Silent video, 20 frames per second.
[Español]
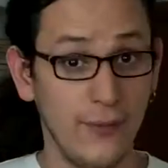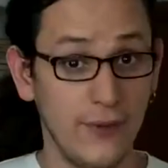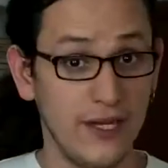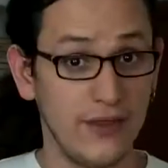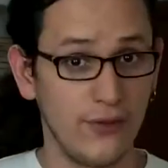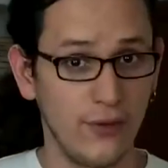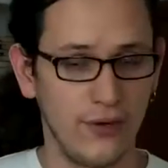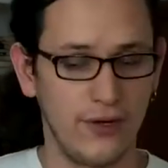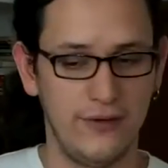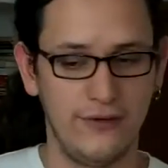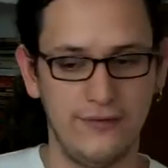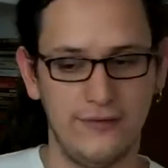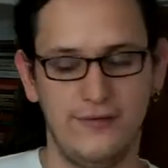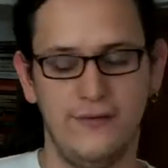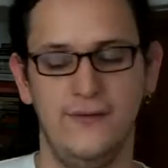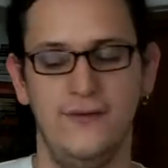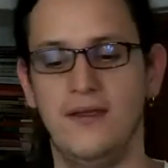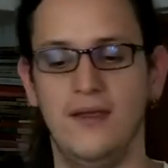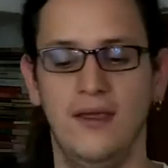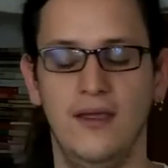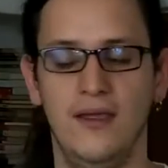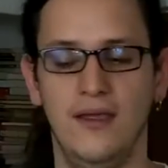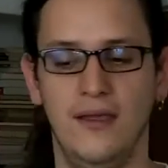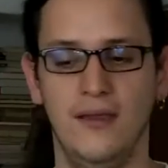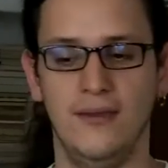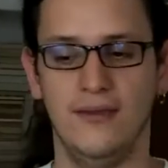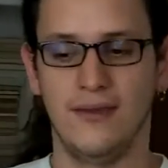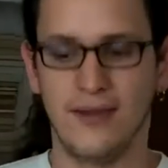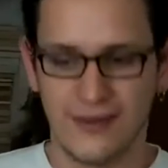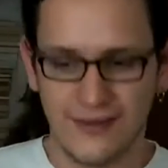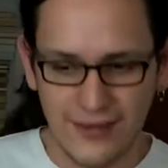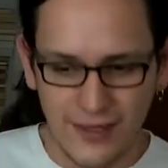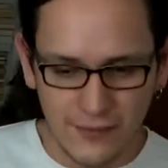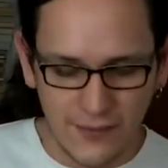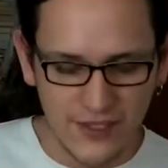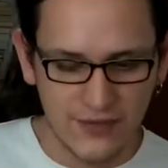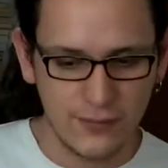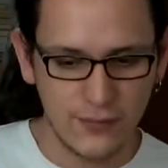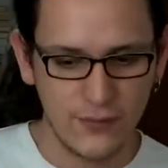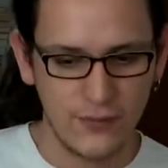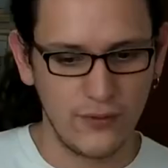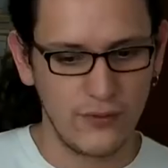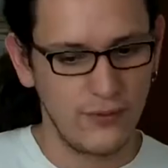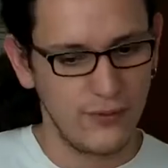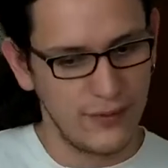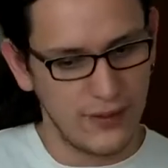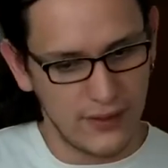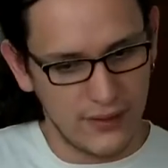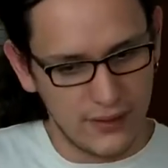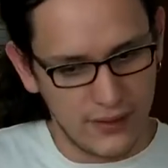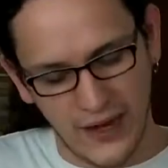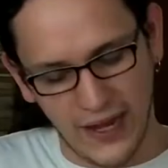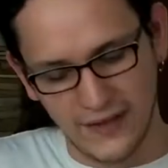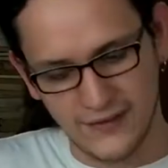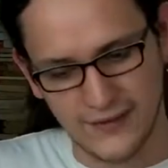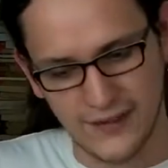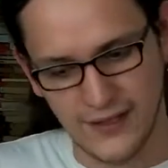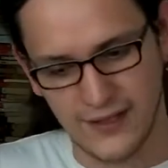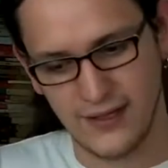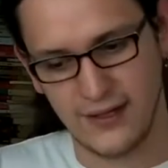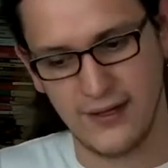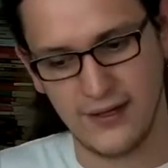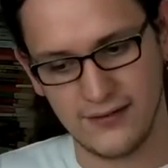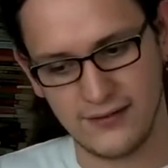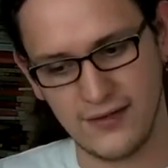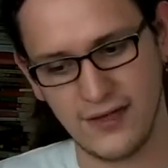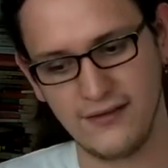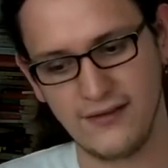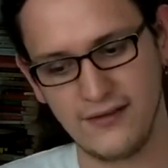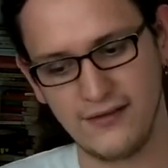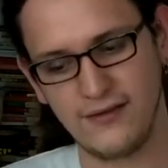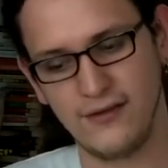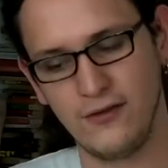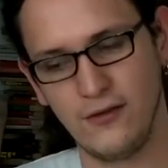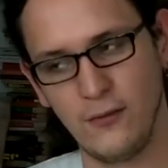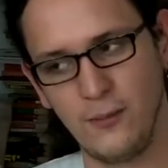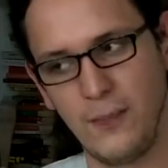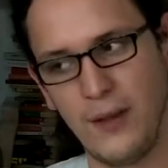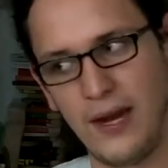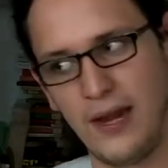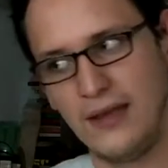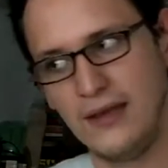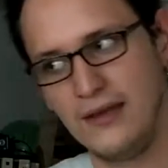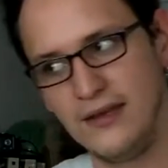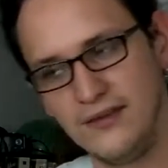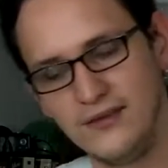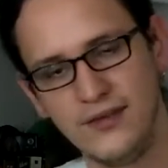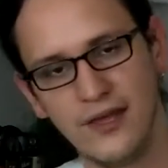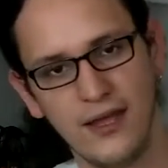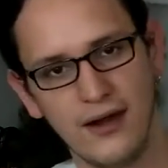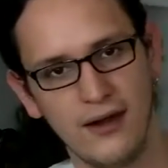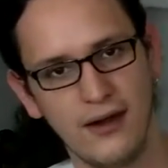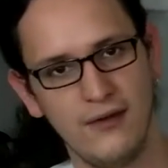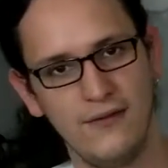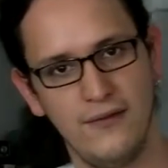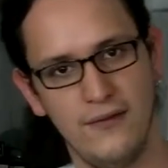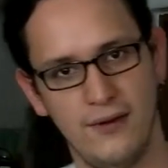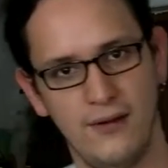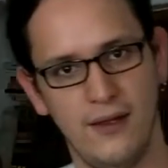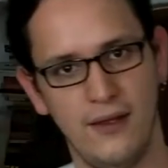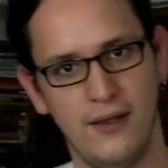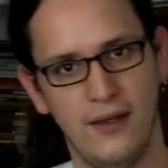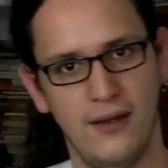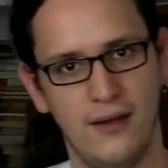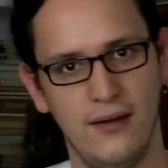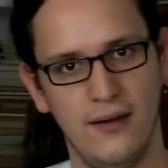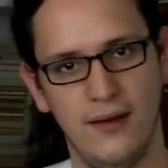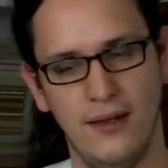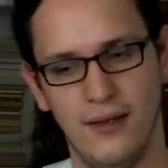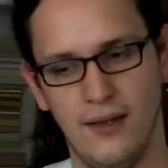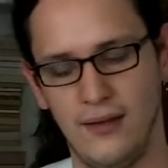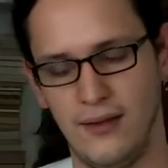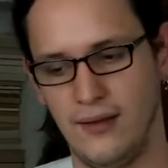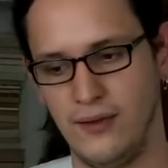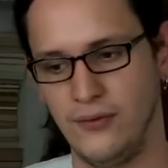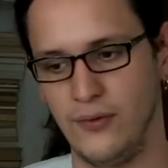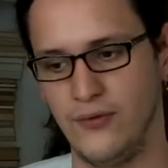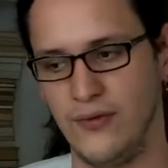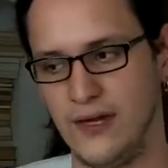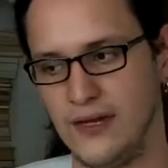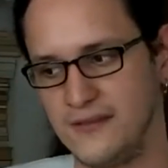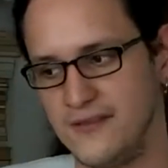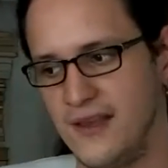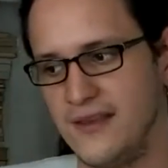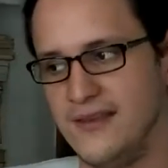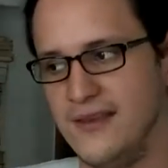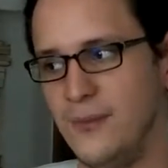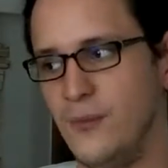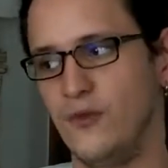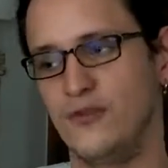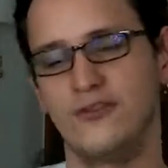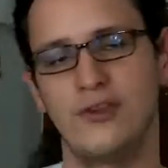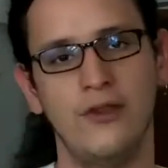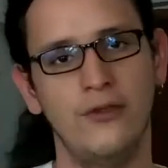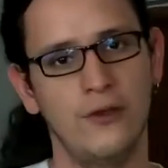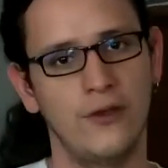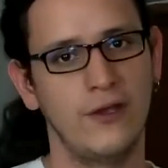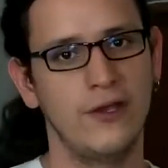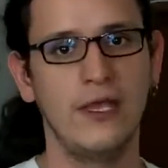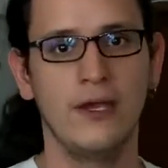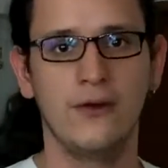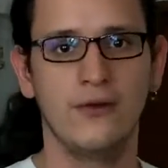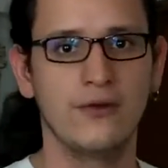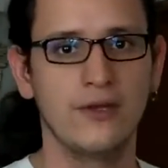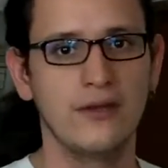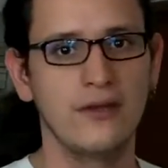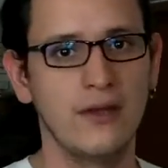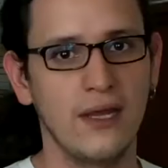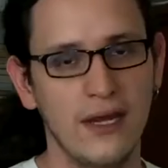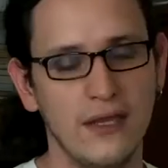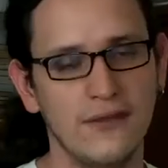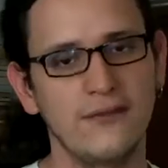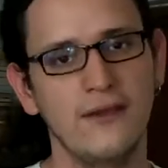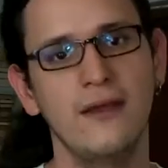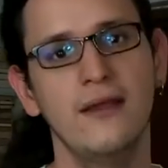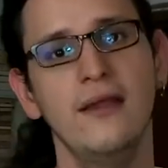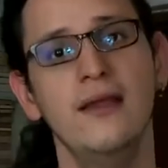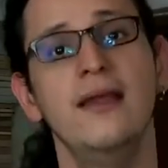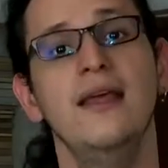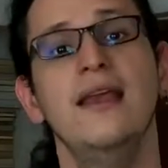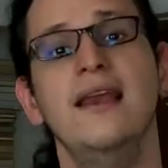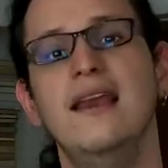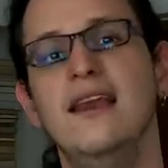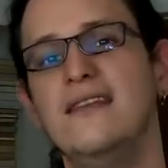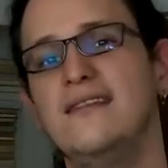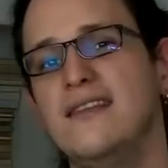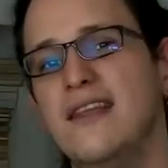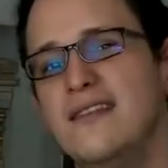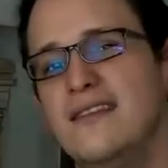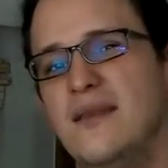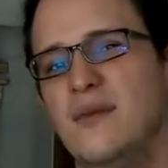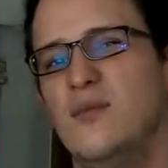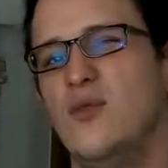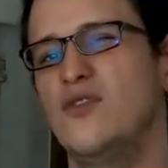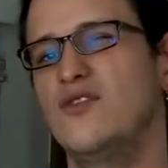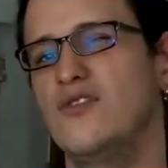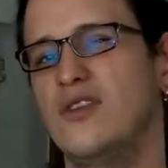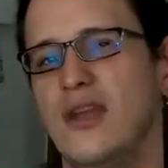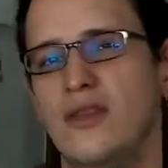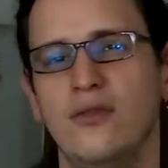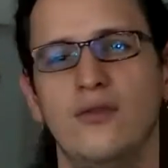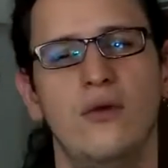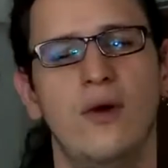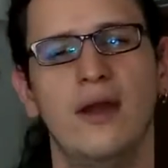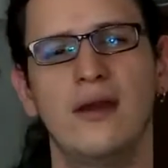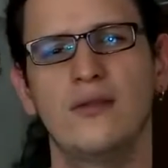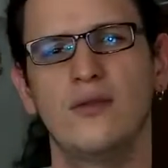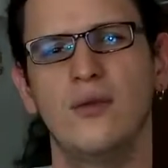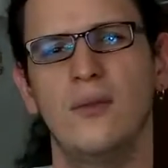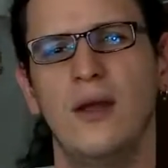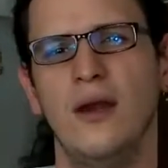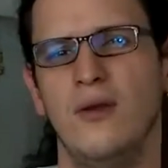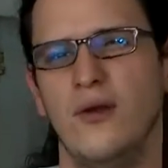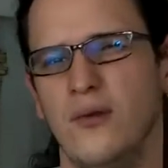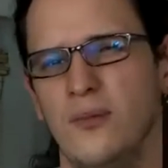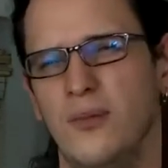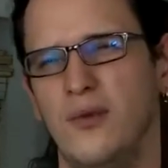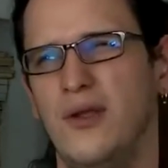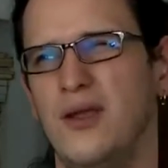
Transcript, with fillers: hay abridores que desde el mismo frase que le estás diciendo para iniciar la, en donde le estás demostrando que ella no te interesa, le estás demostrando harto valor.